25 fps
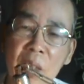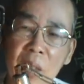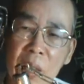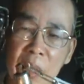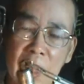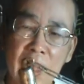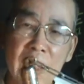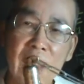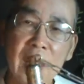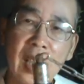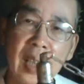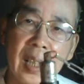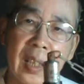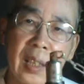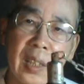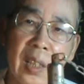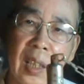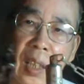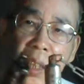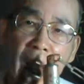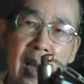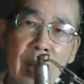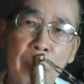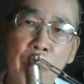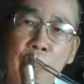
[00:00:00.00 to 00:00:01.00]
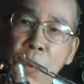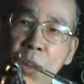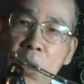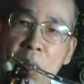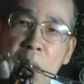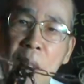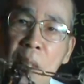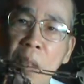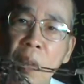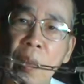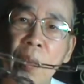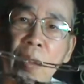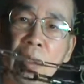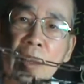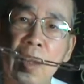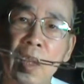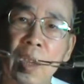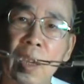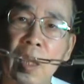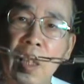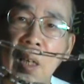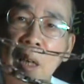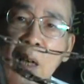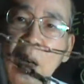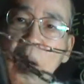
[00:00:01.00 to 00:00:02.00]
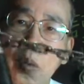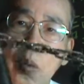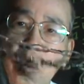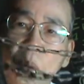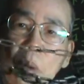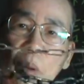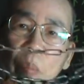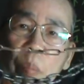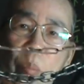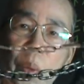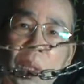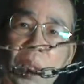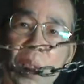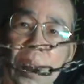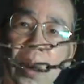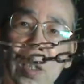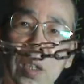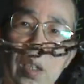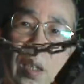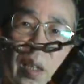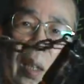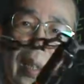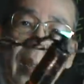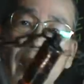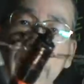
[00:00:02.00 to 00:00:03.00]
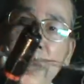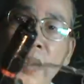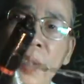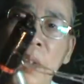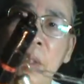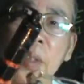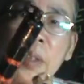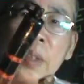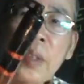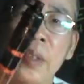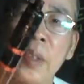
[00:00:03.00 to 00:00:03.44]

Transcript: 可以讲讲它不是一个一个好用的兵器了啊。